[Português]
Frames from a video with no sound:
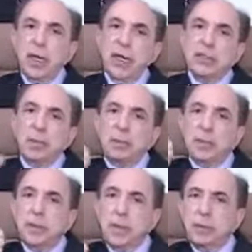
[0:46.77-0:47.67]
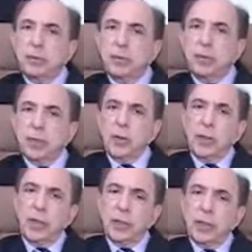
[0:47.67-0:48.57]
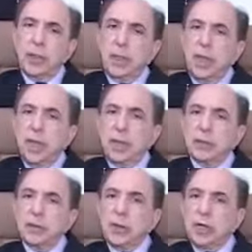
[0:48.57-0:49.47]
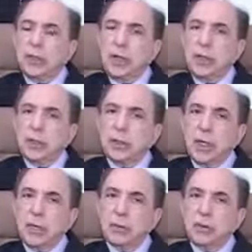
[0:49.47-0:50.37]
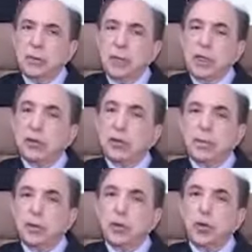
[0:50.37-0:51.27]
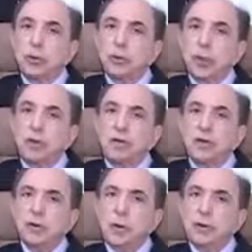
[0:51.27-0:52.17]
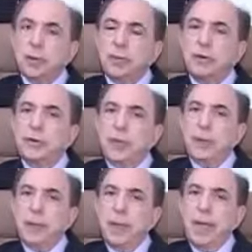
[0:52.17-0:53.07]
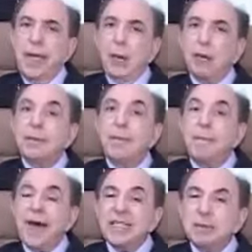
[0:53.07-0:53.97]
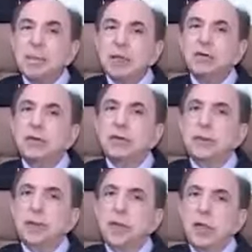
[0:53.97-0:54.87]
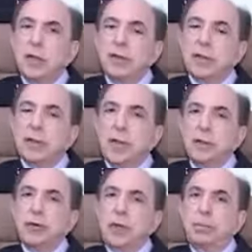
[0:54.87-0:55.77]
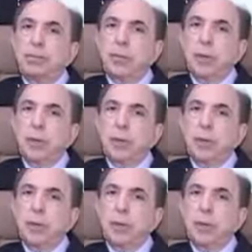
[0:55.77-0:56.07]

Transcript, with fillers: Quer ser presidente da República, o gari, quer ser radialista, quer seja médico, não importa. Todo mundo só tem 24 horas por dia. É a coisa mais bem dividida na face da Terra, é o tempo.